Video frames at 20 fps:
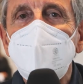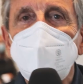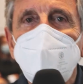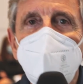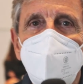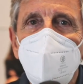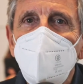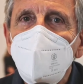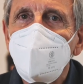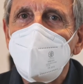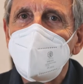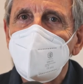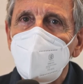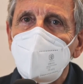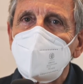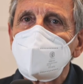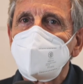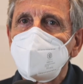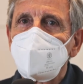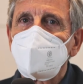e di vivere
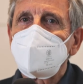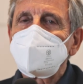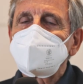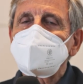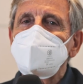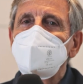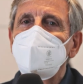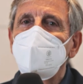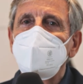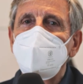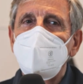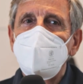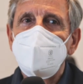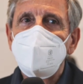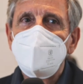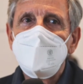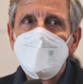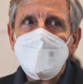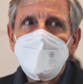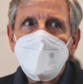una situazione
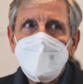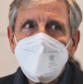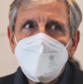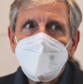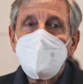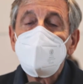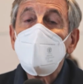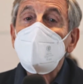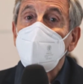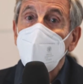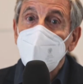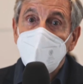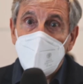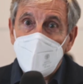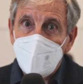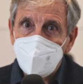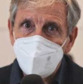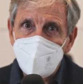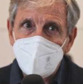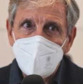
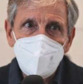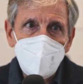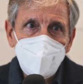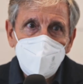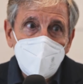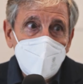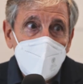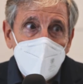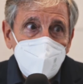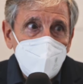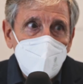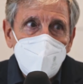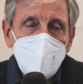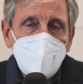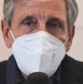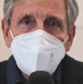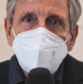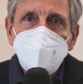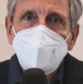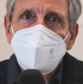memorabile. Memorabile
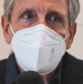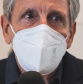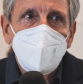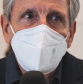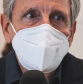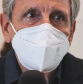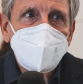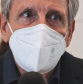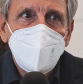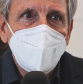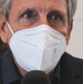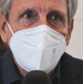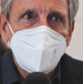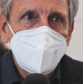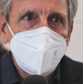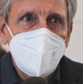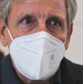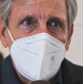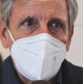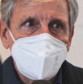perché questi signori se lo
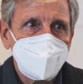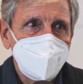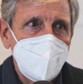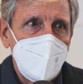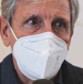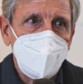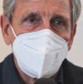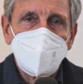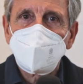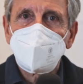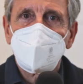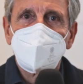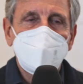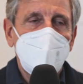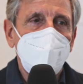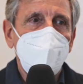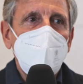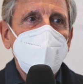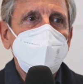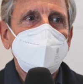ricorderanno sempre, sono
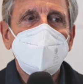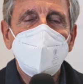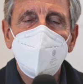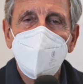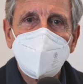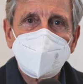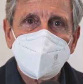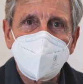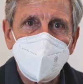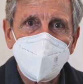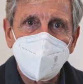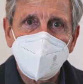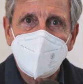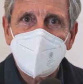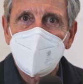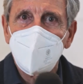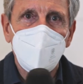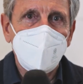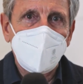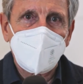talmente divertiti
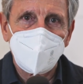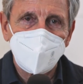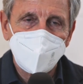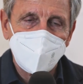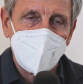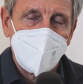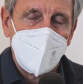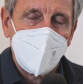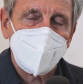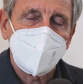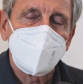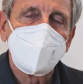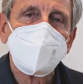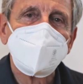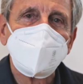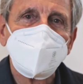che lo racconteranno.